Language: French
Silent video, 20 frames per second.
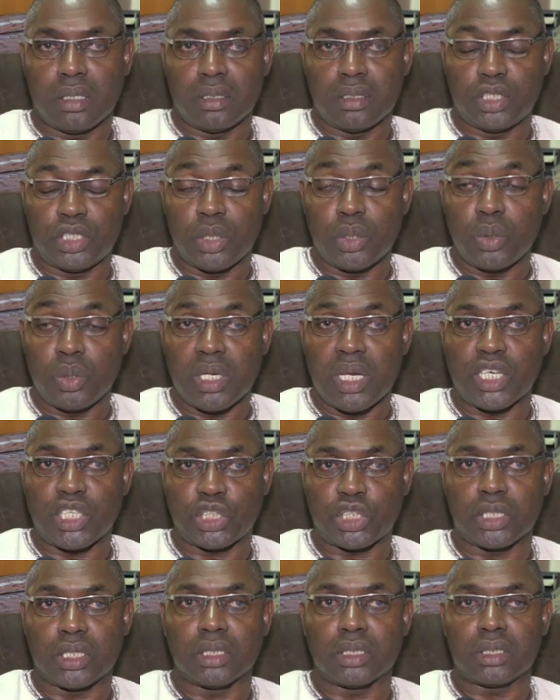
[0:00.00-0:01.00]
j'ai eu la
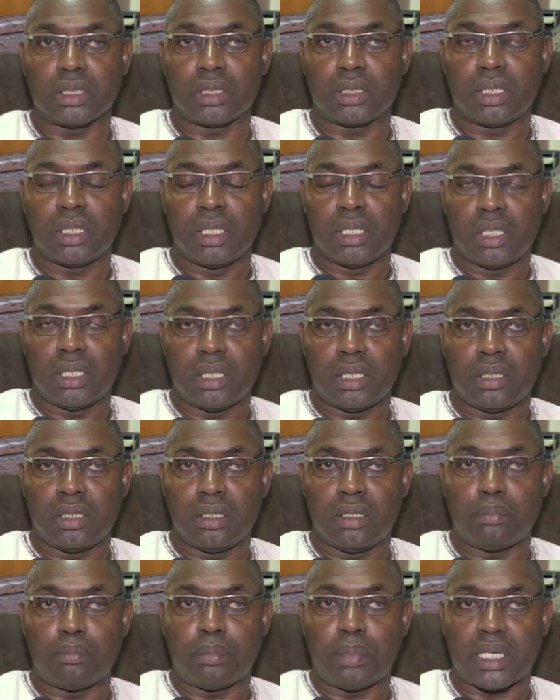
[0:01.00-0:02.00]
chance
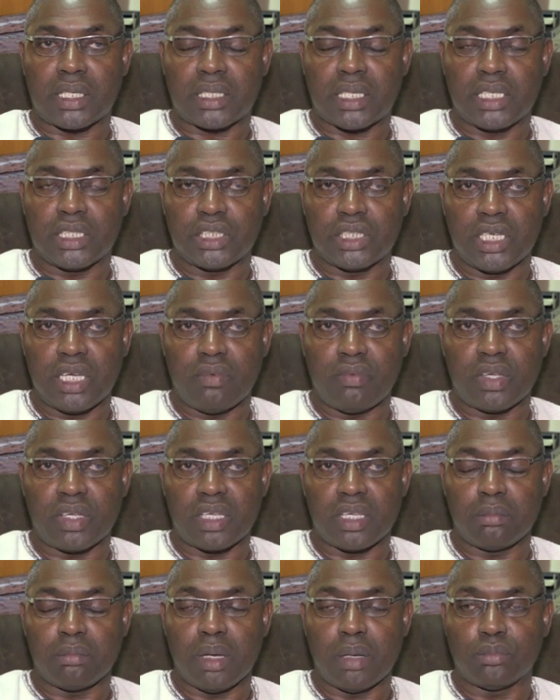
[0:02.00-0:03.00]
de partager avec
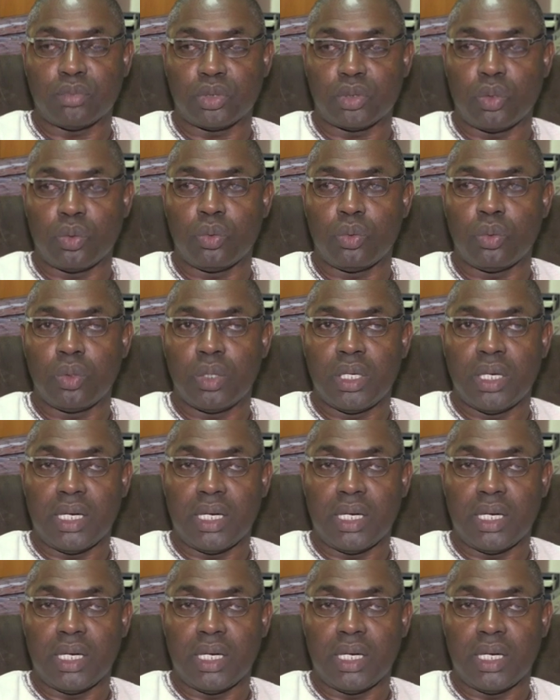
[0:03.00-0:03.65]
Imam Sow